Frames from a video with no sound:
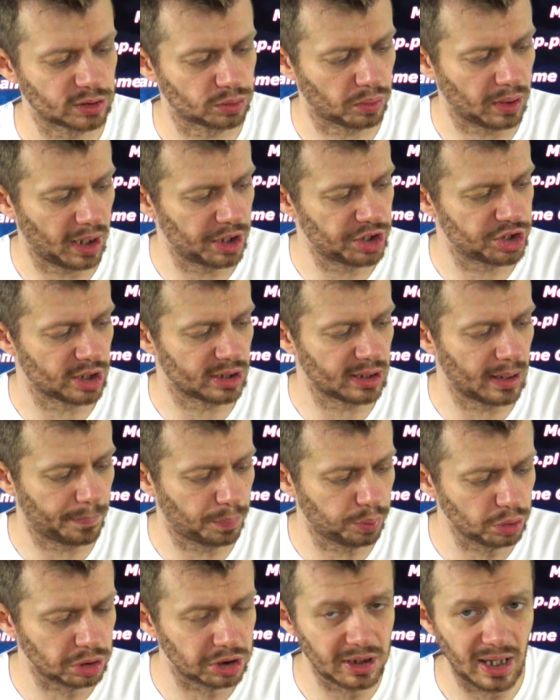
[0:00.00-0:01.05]
słuchajcie, na
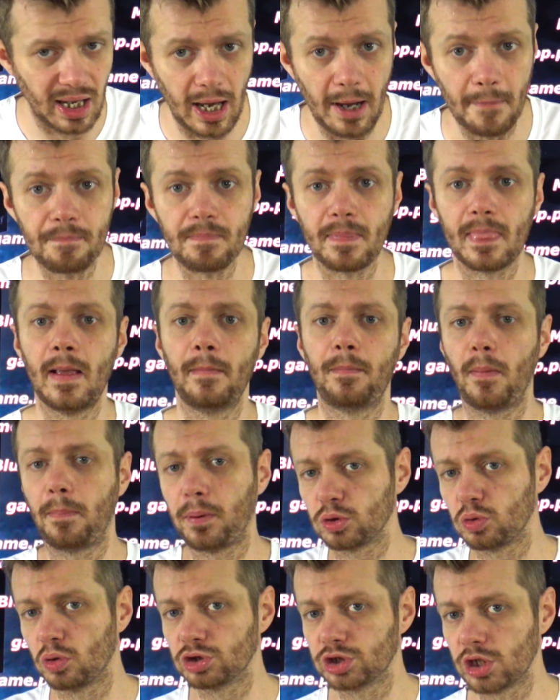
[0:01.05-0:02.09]
płótnie po
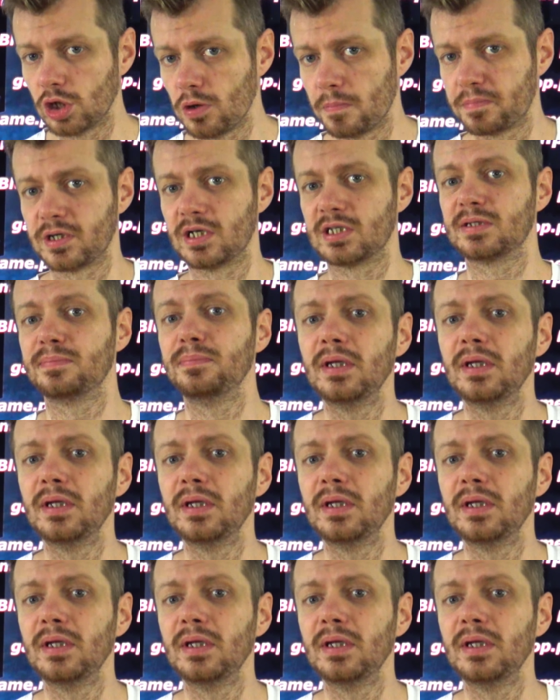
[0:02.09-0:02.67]
podłączeniu przez